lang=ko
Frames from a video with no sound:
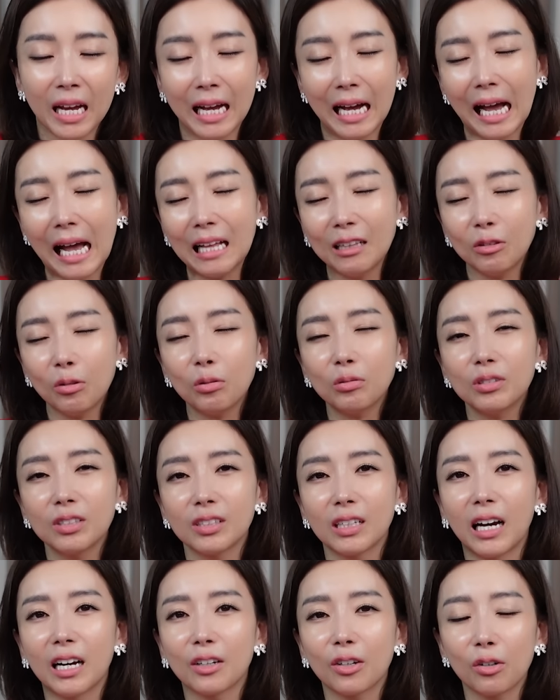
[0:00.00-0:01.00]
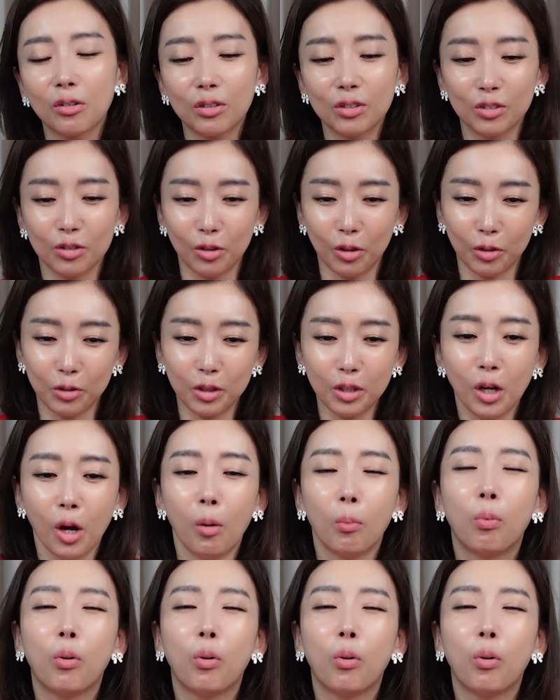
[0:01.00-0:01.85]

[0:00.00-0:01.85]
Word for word: 한동훈이 나경원 의원을